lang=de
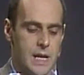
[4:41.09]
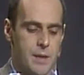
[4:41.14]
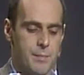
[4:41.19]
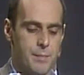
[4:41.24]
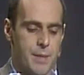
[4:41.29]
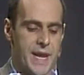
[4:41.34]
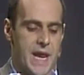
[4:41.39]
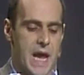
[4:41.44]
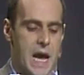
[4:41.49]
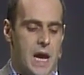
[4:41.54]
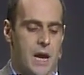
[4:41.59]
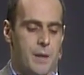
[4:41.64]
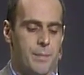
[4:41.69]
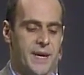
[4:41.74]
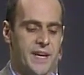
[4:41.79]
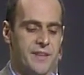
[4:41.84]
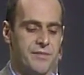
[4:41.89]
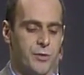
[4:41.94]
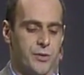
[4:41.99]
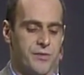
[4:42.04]
Meine
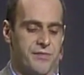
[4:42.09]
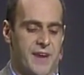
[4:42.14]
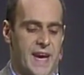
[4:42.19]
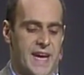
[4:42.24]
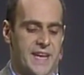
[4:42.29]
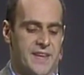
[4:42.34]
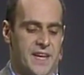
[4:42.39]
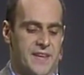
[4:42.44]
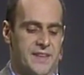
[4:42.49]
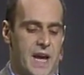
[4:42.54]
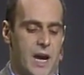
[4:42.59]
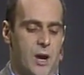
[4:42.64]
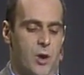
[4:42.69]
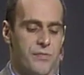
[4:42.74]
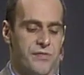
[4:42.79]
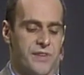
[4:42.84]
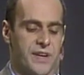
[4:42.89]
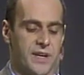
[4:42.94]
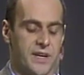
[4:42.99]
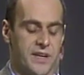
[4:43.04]
Arbeit wird weiter
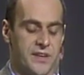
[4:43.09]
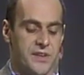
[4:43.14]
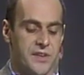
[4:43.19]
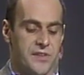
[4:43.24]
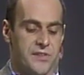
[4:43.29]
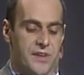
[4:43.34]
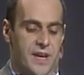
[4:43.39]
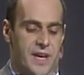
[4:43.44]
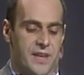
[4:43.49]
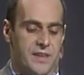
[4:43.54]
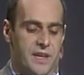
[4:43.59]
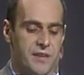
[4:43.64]
darauf gerichtet sein,